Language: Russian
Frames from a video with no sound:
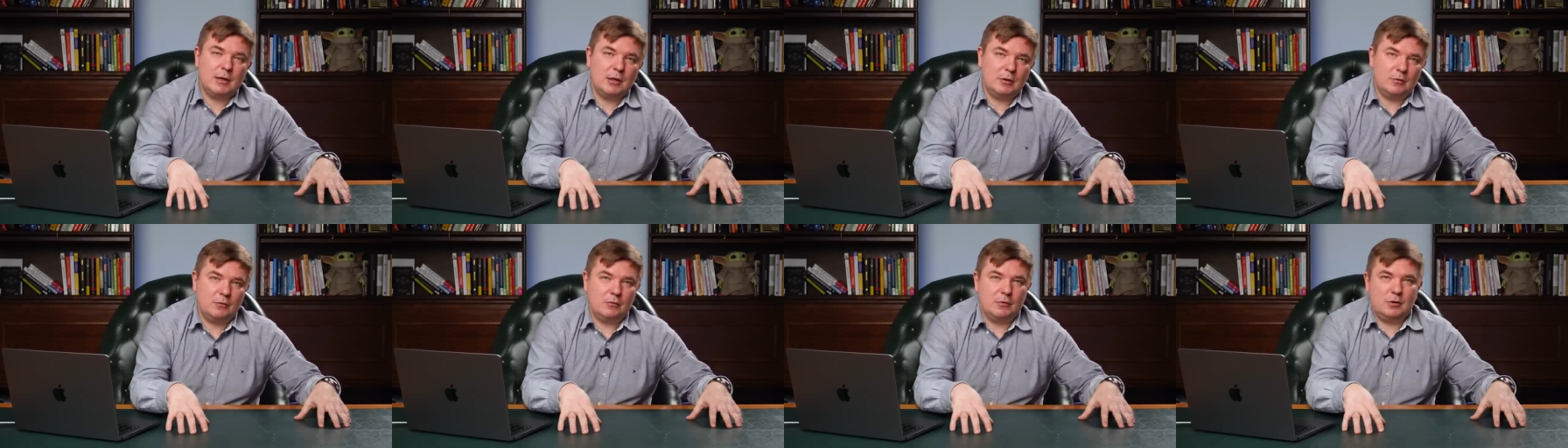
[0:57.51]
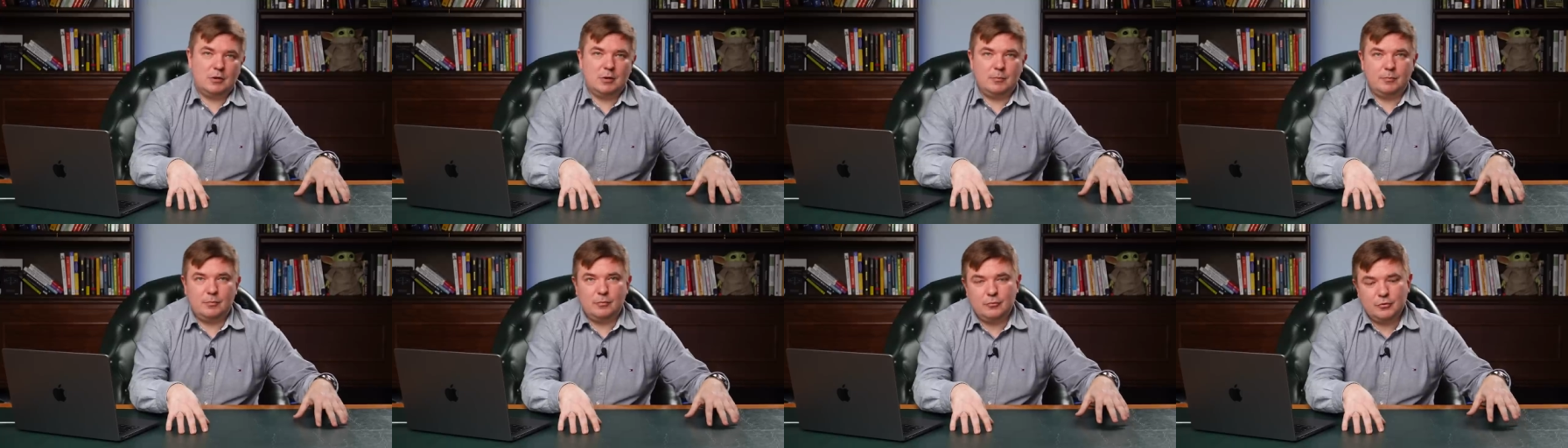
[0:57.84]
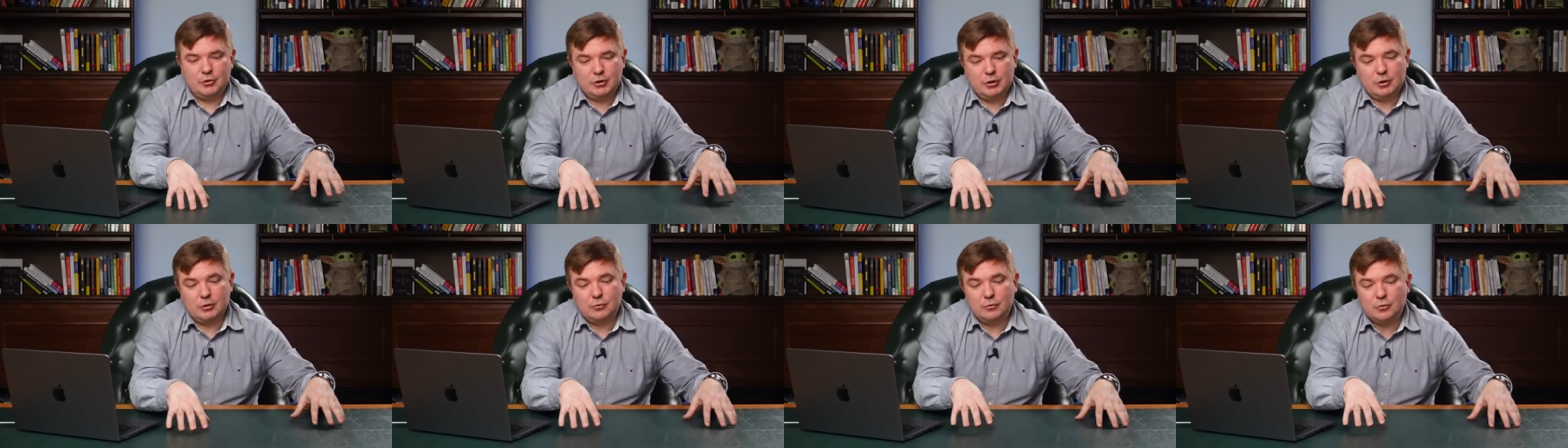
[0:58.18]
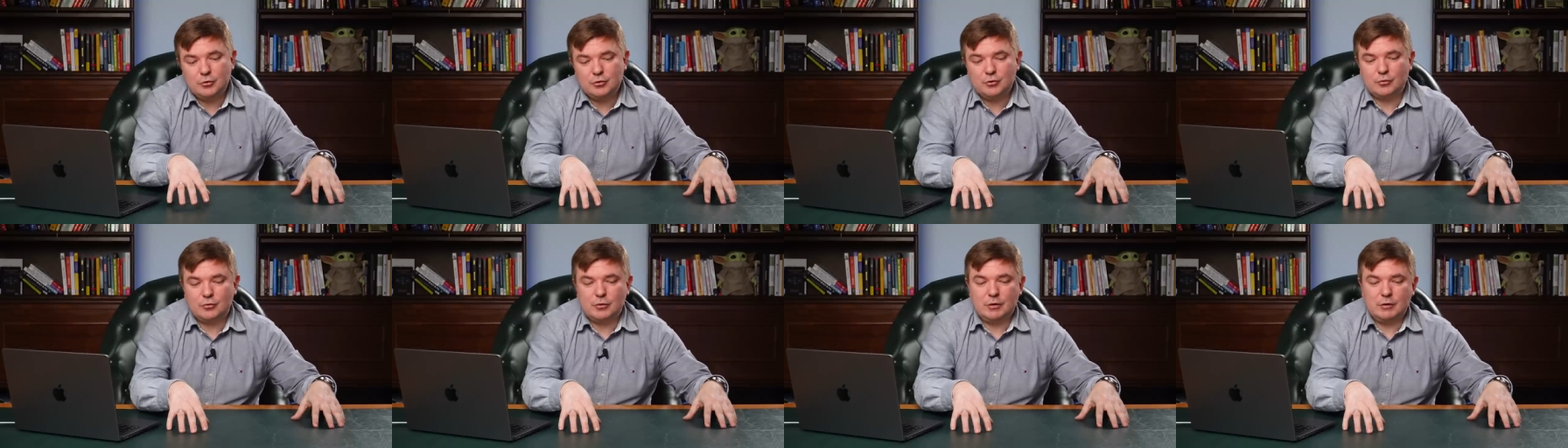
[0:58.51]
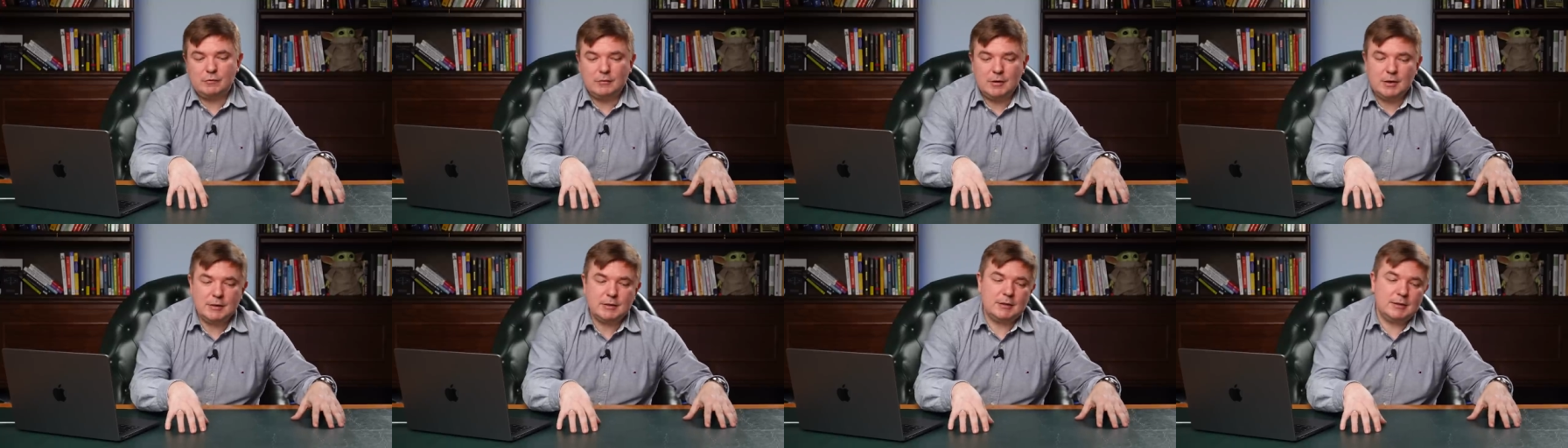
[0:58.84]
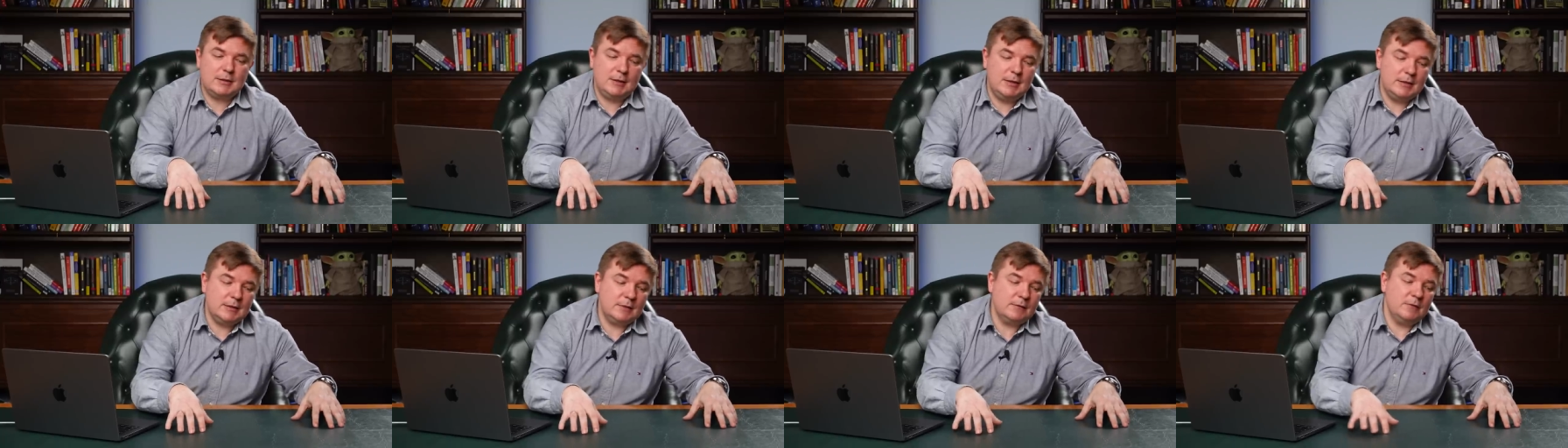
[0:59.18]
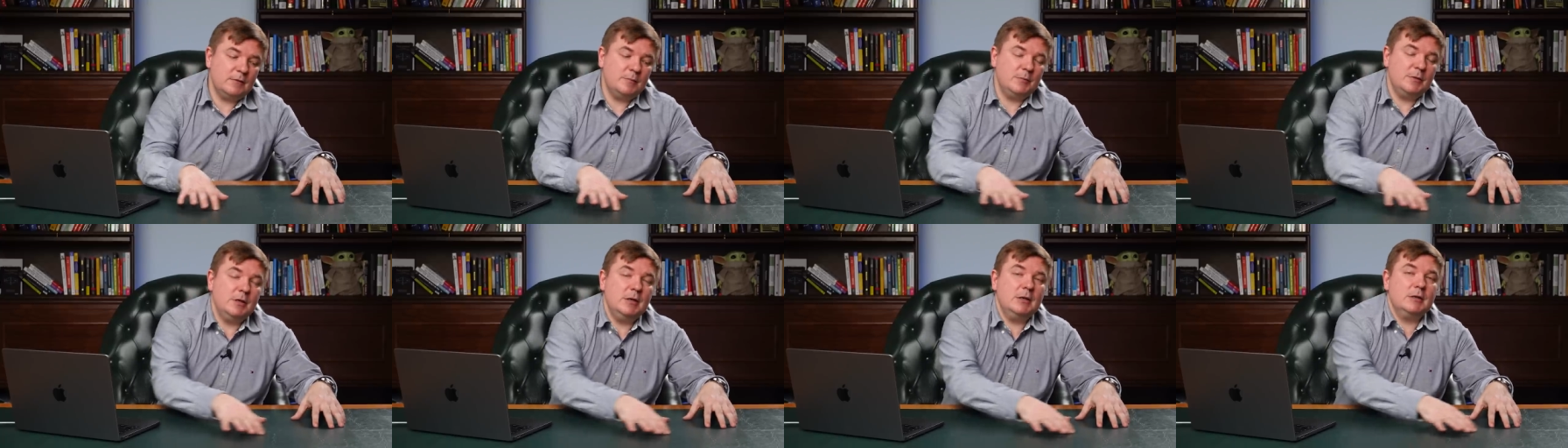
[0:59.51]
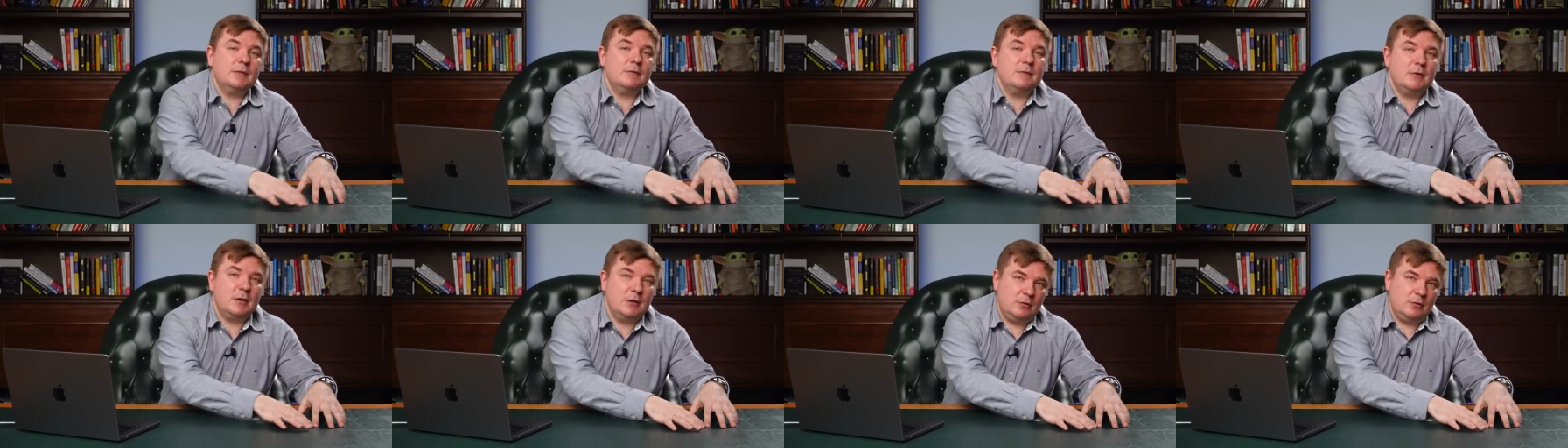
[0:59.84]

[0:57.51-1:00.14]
который ты получил, то, что он является следствием действия,